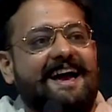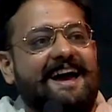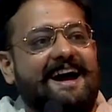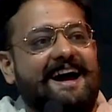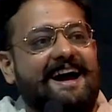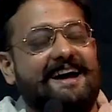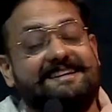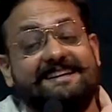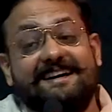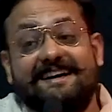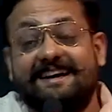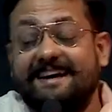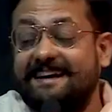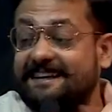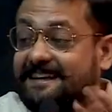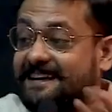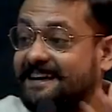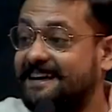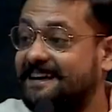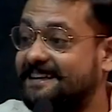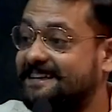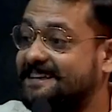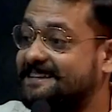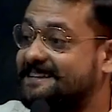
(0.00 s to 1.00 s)
ऐसा कहते
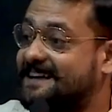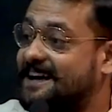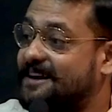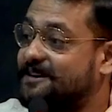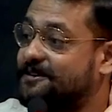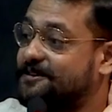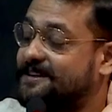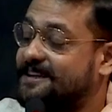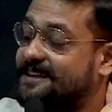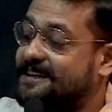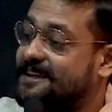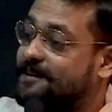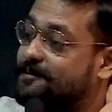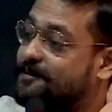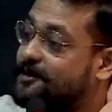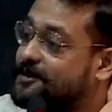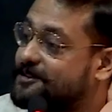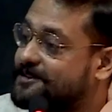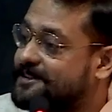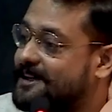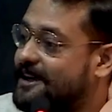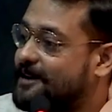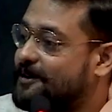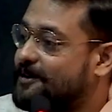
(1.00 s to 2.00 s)
कहते शालू दीदी
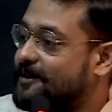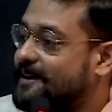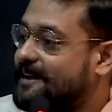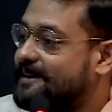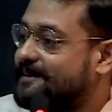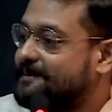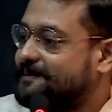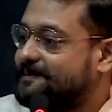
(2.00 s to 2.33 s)
इमोशनल हो गई